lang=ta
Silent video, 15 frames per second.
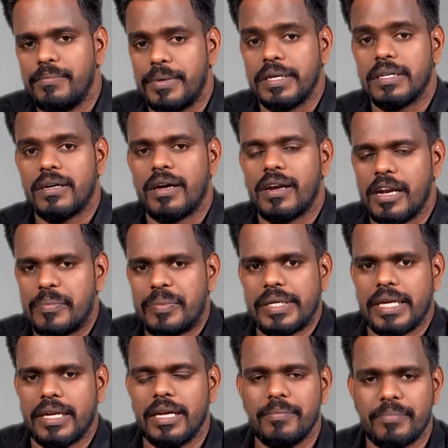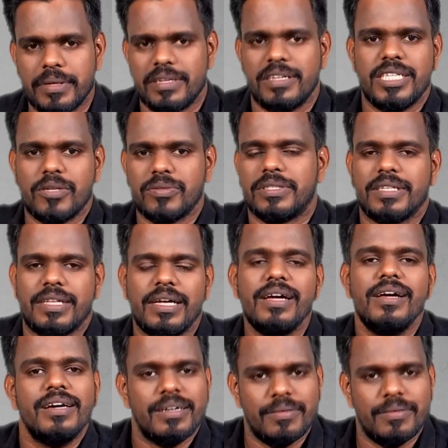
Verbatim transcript: பணக்காரர்கள் பட்டியலில் பதினஞ்சாவது இடத்துல